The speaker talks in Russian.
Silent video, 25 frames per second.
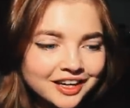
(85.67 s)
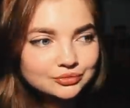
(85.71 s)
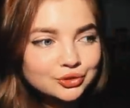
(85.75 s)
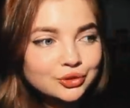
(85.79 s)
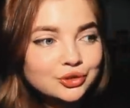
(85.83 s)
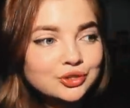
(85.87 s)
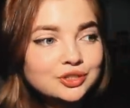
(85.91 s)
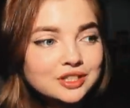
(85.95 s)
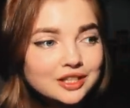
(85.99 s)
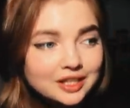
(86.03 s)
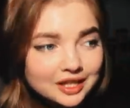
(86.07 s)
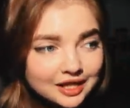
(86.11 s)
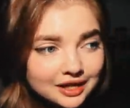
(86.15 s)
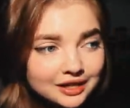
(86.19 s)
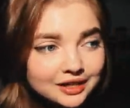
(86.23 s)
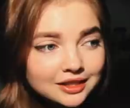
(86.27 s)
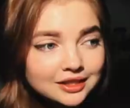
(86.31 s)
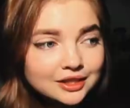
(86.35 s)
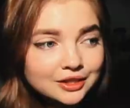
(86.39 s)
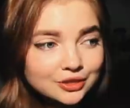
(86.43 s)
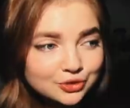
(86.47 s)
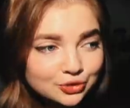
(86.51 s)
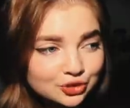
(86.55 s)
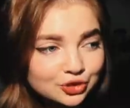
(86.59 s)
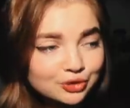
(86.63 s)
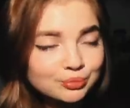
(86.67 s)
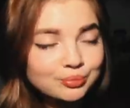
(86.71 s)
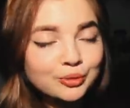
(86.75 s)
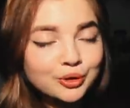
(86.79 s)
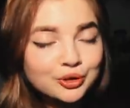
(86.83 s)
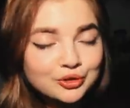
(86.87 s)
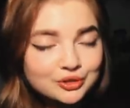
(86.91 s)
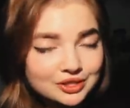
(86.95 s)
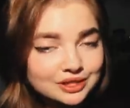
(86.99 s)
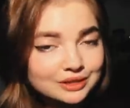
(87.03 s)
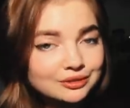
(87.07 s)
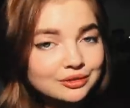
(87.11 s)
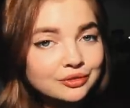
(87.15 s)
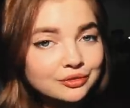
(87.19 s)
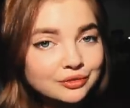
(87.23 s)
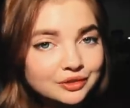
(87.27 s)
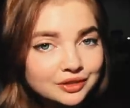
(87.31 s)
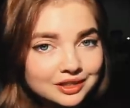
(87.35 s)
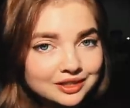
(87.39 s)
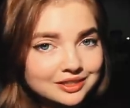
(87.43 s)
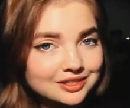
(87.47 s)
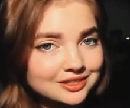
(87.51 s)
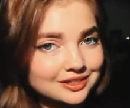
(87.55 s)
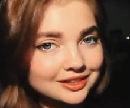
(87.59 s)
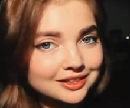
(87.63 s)
то есть я реально хочу, чтобы мое дерево
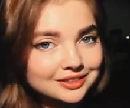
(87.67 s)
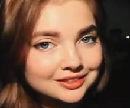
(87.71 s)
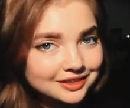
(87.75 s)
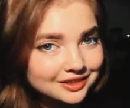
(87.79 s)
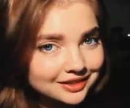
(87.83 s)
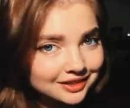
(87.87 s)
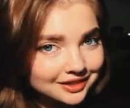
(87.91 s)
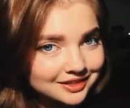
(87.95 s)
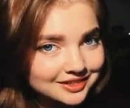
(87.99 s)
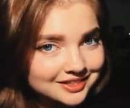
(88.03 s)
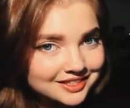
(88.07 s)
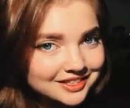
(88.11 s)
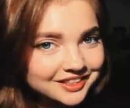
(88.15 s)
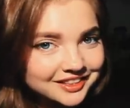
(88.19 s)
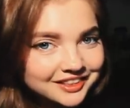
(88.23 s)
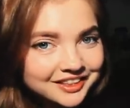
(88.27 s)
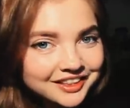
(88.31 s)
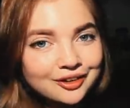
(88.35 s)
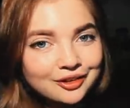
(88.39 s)
выросло, это раз.